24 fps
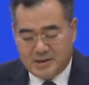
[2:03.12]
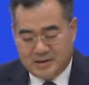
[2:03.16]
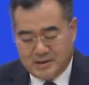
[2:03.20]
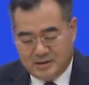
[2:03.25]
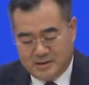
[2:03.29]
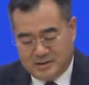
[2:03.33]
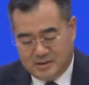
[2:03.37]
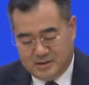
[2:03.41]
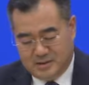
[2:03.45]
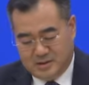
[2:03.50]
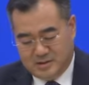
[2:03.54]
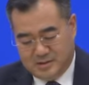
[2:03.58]
体
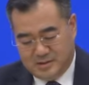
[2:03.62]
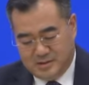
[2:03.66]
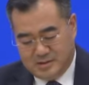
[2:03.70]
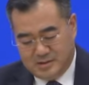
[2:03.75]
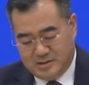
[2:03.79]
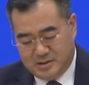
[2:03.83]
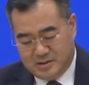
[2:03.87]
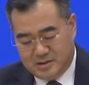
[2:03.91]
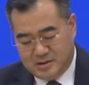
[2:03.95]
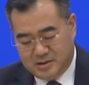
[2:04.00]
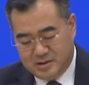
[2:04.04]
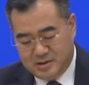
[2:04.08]
系，
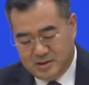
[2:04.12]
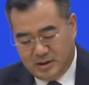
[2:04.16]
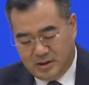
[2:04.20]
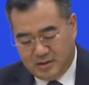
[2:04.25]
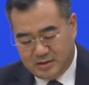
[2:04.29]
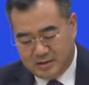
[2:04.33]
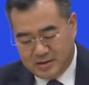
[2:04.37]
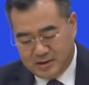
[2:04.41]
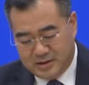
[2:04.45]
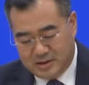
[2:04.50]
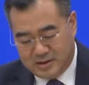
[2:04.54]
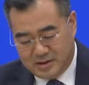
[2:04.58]
指导
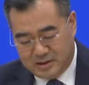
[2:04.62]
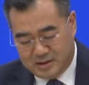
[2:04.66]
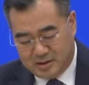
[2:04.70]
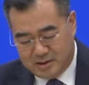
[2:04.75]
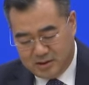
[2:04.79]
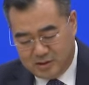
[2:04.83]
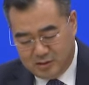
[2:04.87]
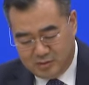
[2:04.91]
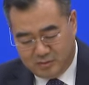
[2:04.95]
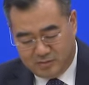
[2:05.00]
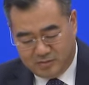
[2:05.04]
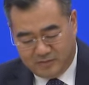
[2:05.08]
各地
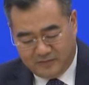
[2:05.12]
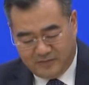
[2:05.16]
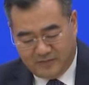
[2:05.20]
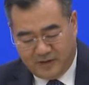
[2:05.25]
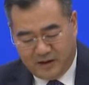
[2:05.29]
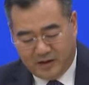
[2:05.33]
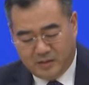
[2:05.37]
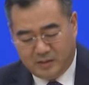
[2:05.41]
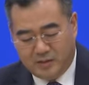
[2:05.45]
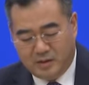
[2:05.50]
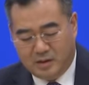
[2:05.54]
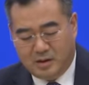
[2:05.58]
继续
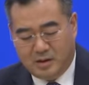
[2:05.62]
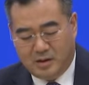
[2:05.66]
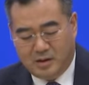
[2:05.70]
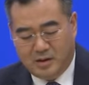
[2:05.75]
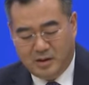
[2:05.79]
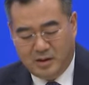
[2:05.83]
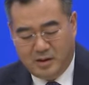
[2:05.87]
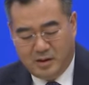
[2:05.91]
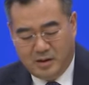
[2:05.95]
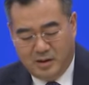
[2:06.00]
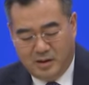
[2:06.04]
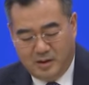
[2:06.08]
发挥好
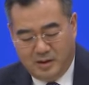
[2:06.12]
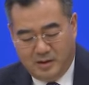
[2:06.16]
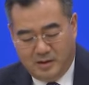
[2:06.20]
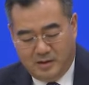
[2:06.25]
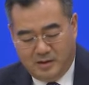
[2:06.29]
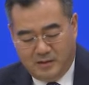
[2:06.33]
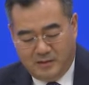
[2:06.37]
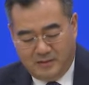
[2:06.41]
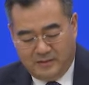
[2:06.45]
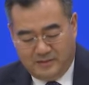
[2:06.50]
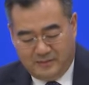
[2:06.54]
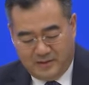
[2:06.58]

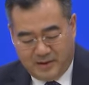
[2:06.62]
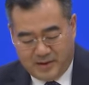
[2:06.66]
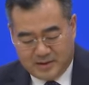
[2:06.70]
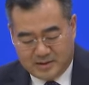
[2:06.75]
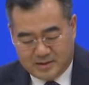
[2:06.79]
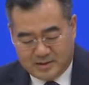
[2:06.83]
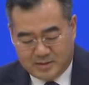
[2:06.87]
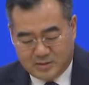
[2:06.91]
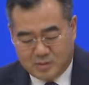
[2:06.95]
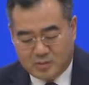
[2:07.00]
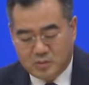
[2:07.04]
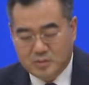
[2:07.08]
外
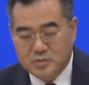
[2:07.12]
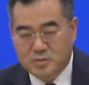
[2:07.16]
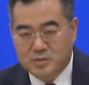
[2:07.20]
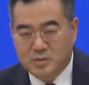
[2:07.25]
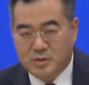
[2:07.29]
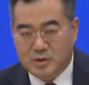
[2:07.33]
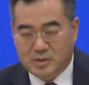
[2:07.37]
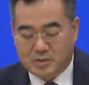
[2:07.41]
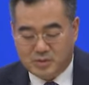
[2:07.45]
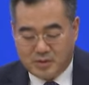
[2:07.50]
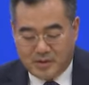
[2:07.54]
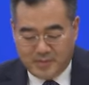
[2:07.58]
资工
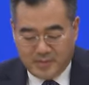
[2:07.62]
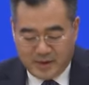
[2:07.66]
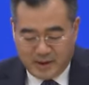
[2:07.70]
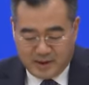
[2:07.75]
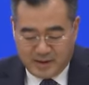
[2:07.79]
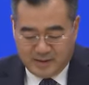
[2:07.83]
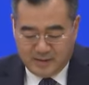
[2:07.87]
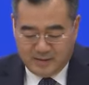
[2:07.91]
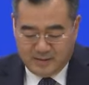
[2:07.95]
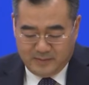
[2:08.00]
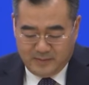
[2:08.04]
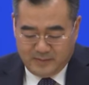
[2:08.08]
作专
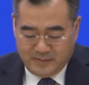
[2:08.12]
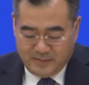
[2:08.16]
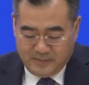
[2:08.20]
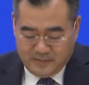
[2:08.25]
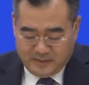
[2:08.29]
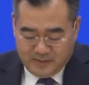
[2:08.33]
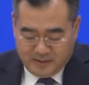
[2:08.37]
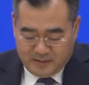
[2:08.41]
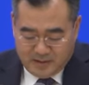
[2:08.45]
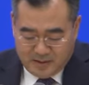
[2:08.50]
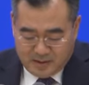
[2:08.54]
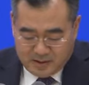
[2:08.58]
班。
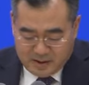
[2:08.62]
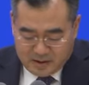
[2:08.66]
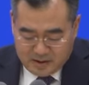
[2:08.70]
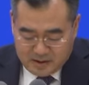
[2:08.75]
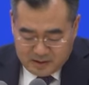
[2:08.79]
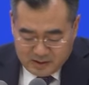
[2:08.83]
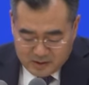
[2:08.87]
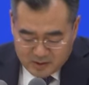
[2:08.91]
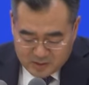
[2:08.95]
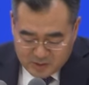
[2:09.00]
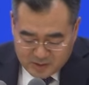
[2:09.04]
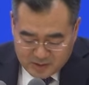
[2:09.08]
和
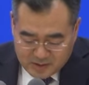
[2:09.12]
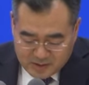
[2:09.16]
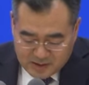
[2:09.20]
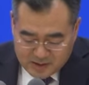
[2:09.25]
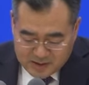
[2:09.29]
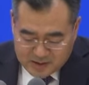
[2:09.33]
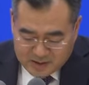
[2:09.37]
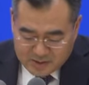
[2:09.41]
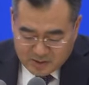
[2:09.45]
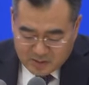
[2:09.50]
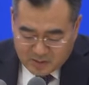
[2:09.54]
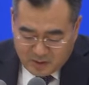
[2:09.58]
应对疫
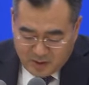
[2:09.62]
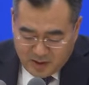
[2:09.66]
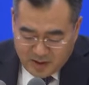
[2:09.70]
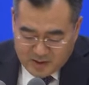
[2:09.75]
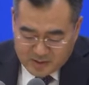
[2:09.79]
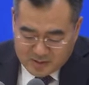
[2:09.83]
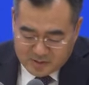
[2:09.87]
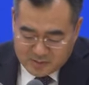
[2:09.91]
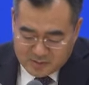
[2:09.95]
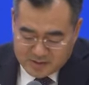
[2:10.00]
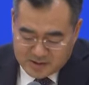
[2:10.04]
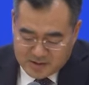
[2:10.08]
情快
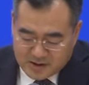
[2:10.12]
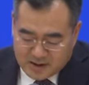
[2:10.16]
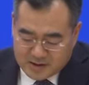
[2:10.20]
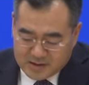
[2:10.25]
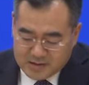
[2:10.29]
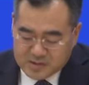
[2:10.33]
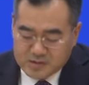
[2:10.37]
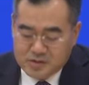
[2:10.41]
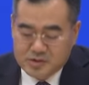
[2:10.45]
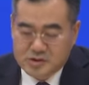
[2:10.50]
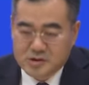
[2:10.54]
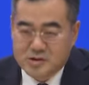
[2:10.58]
速响
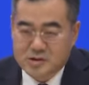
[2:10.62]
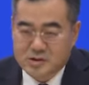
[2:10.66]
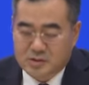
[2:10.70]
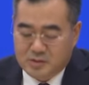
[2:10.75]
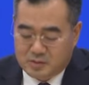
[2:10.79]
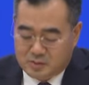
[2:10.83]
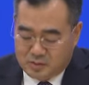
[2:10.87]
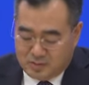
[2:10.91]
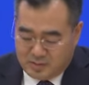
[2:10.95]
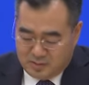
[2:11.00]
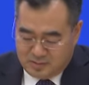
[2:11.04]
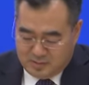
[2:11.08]
应机制的
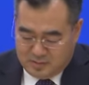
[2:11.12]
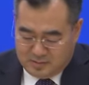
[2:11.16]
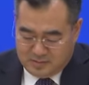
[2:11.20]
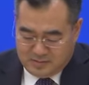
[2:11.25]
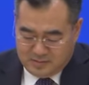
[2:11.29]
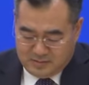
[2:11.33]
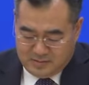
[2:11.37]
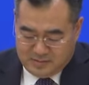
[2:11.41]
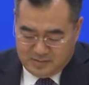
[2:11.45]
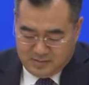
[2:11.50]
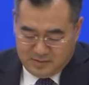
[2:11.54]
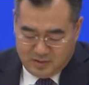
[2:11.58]
作用，
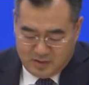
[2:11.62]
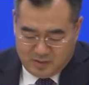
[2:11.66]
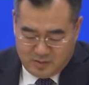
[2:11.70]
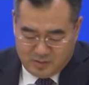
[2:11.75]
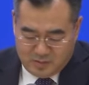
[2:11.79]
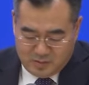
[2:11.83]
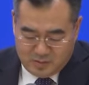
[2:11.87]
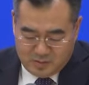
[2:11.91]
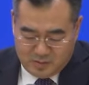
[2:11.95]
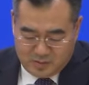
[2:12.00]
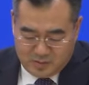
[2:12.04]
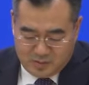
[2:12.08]

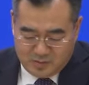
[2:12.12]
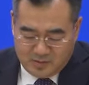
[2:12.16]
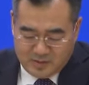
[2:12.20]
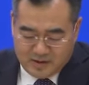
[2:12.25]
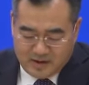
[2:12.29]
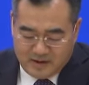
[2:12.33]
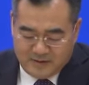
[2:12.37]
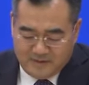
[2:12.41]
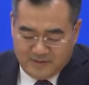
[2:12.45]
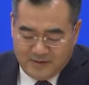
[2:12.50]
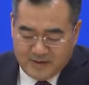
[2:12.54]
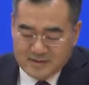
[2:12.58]
与重
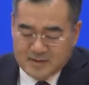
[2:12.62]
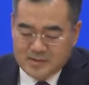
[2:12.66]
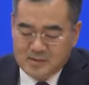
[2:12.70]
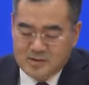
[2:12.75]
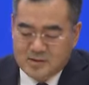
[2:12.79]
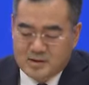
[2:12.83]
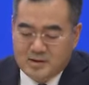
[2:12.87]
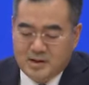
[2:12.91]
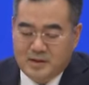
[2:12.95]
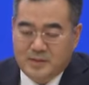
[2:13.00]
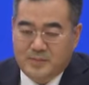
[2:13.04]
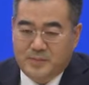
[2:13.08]
点外资
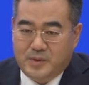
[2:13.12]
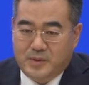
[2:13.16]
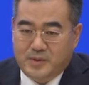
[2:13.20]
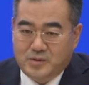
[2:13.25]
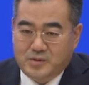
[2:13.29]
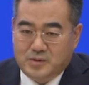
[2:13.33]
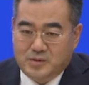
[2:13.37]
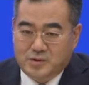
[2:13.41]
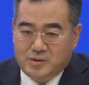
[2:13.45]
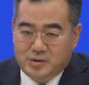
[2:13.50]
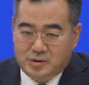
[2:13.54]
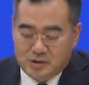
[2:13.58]
企业保
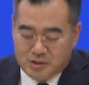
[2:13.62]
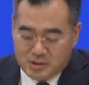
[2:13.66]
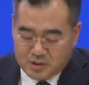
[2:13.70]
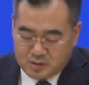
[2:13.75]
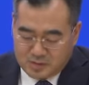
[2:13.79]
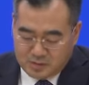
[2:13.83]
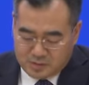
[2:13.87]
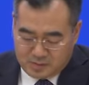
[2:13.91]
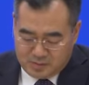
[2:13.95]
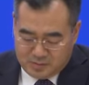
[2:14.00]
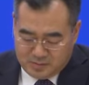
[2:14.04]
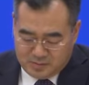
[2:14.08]
持实时
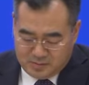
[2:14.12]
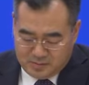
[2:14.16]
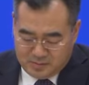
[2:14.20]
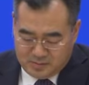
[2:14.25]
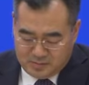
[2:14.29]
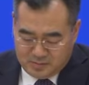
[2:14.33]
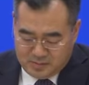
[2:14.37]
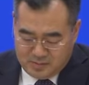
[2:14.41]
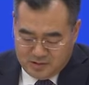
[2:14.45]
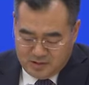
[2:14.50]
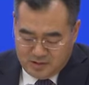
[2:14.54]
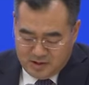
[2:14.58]
沟通，
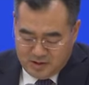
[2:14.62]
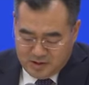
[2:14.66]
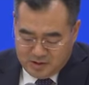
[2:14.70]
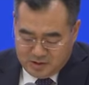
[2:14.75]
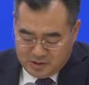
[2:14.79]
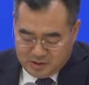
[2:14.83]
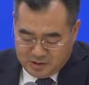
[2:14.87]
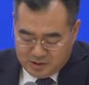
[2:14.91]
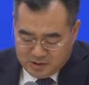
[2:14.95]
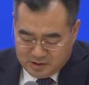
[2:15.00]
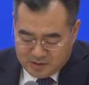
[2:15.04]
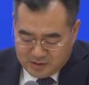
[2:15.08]

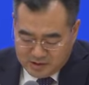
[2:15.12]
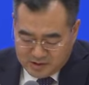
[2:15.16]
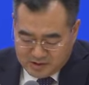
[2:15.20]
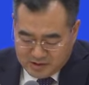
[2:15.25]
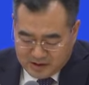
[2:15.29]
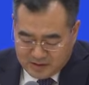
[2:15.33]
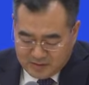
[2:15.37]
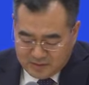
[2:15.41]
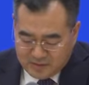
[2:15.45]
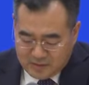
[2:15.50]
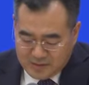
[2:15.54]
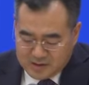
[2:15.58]
及时
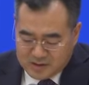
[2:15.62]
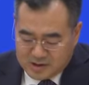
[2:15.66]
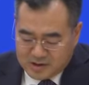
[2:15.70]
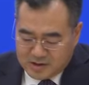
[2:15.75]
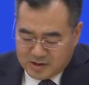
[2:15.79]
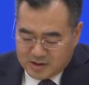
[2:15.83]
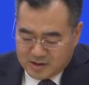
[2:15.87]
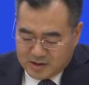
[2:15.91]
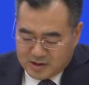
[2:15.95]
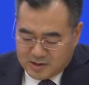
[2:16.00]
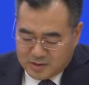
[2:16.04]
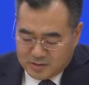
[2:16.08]
掌握企
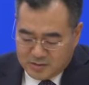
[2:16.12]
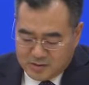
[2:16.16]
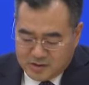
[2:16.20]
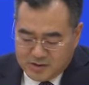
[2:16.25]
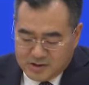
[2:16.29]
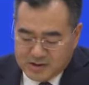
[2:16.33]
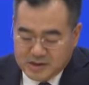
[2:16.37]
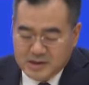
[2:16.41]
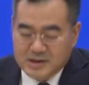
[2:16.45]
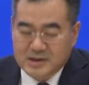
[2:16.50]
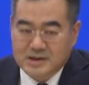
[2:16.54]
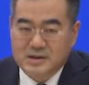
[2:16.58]
业受疫
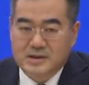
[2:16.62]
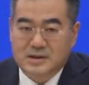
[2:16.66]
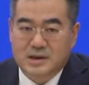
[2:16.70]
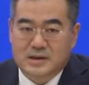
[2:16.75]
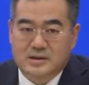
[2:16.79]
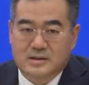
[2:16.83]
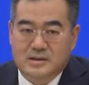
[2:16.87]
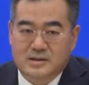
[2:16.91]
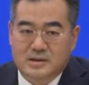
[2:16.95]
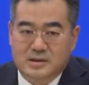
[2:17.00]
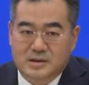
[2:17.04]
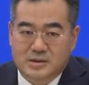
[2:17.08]
情影
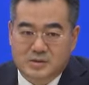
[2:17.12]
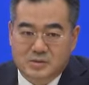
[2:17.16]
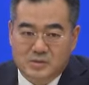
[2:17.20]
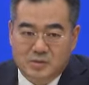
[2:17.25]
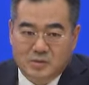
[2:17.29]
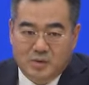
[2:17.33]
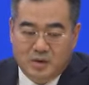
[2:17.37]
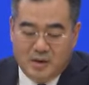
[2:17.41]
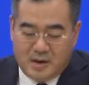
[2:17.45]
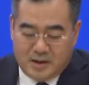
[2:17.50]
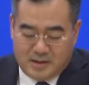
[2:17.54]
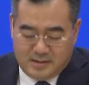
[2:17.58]
响的情
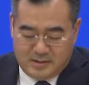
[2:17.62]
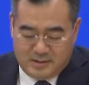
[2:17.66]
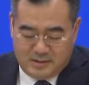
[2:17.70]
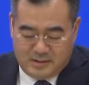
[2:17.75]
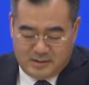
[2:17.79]
况，